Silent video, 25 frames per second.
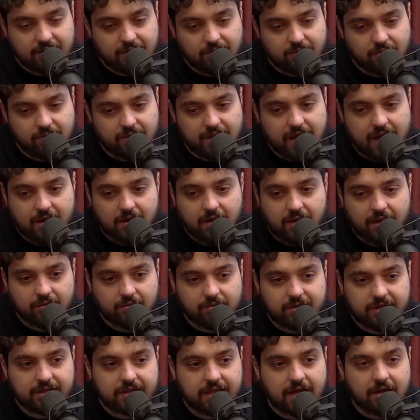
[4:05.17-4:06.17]
O que, é, o
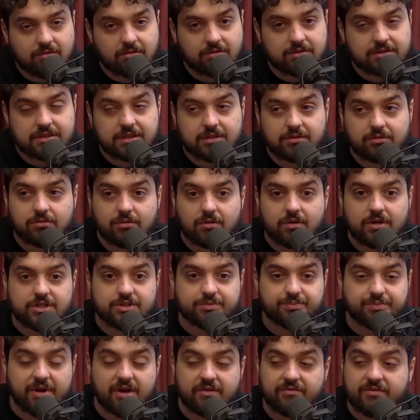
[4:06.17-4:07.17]
que está acontecendo hoje
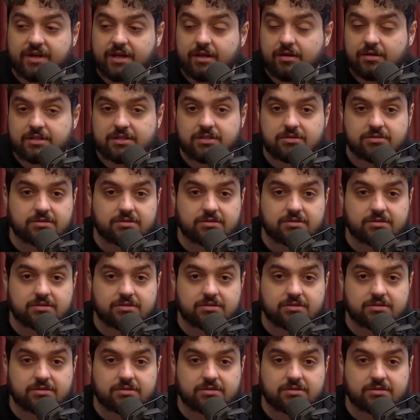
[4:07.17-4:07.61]
prova que a nossa